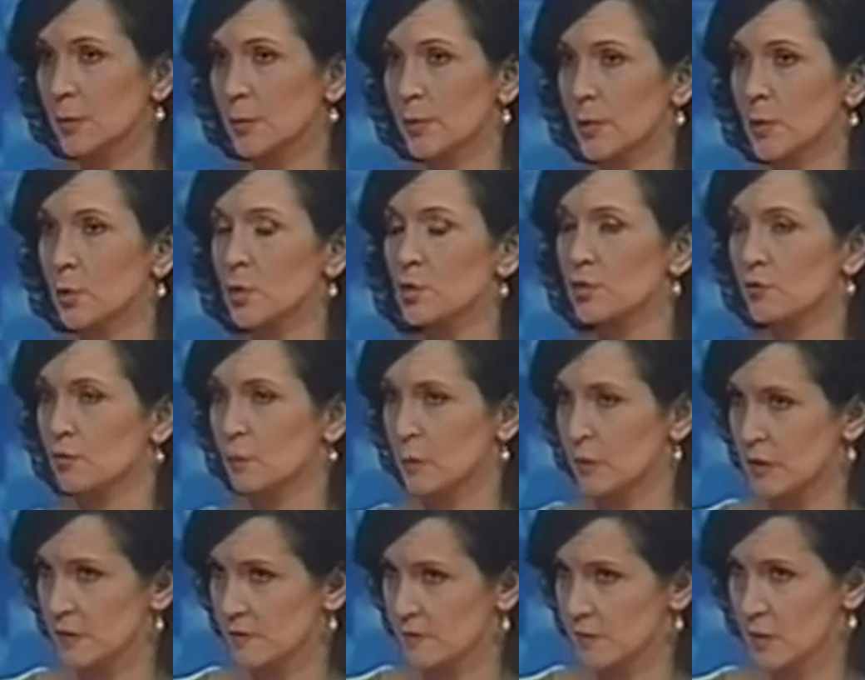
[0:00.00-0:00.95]
проходит в
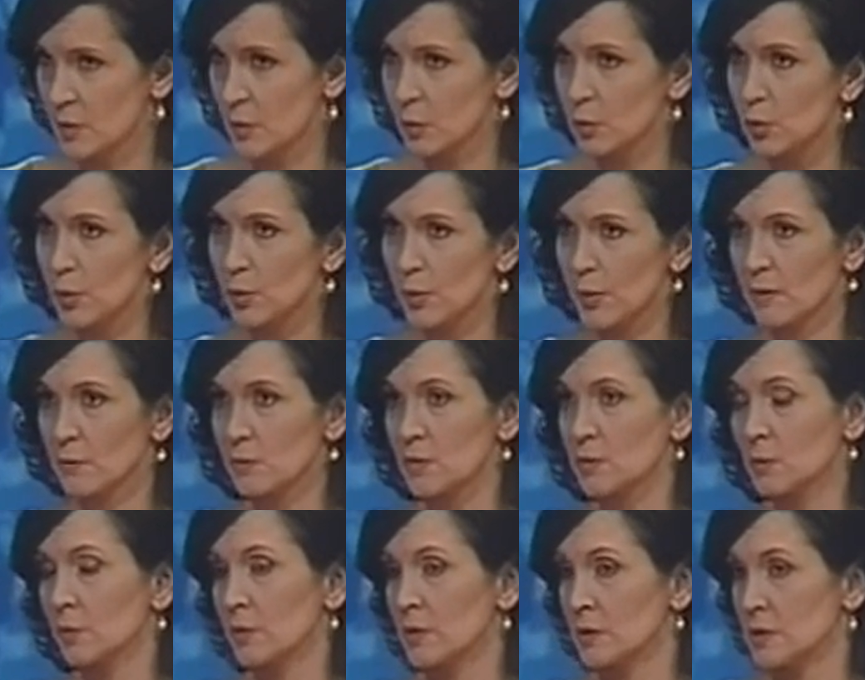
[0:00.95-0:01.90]
Москве, которое
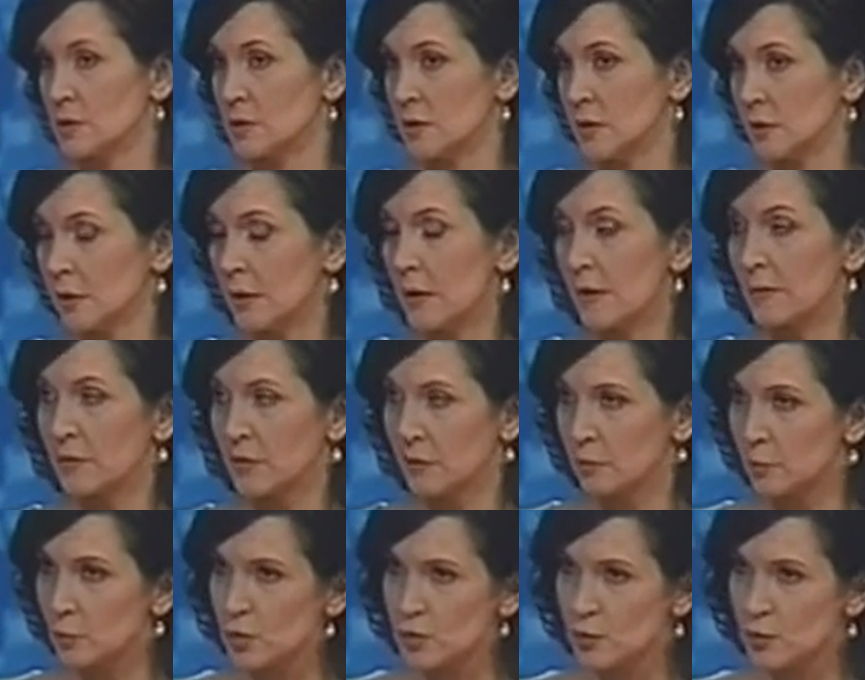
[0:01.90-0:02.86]
проводит президент. Вроде